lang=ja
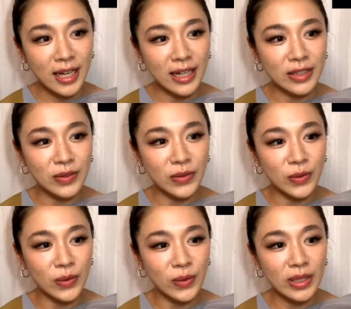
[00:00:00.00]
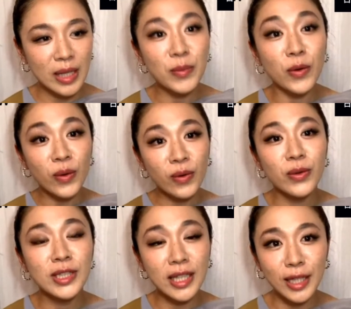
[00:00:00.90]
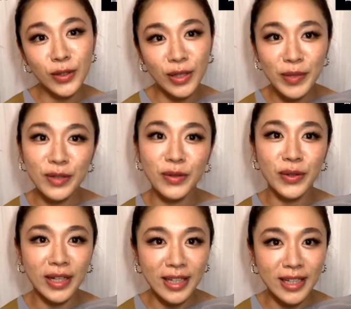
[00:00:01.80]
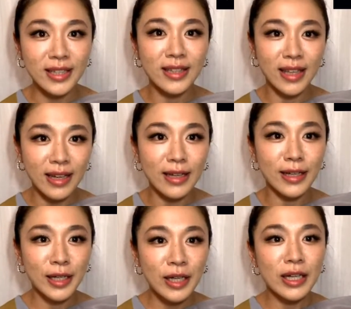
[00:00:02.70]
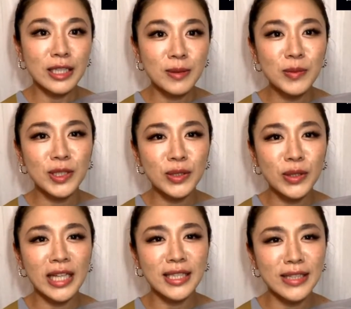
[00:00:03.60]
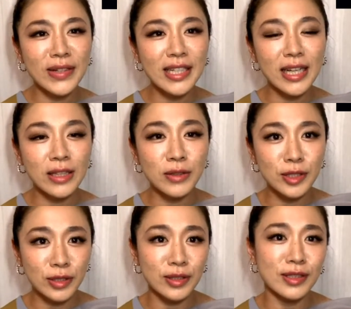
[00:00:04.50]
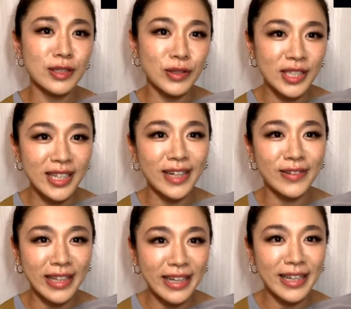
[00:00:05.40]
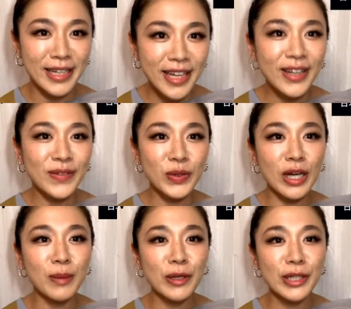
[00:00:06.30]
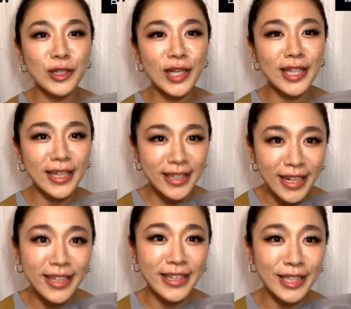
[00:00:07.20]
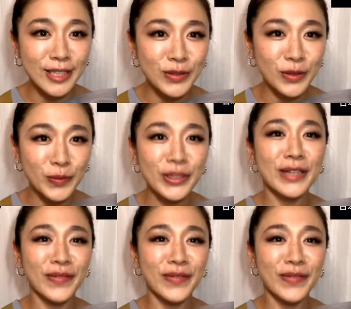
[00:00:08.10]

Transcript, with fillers: あのでもこうしてネットで見ることができて自分もすごい携わりたいってうずうずすごしてたのでもっと幅を広げていきたいなってすごく思って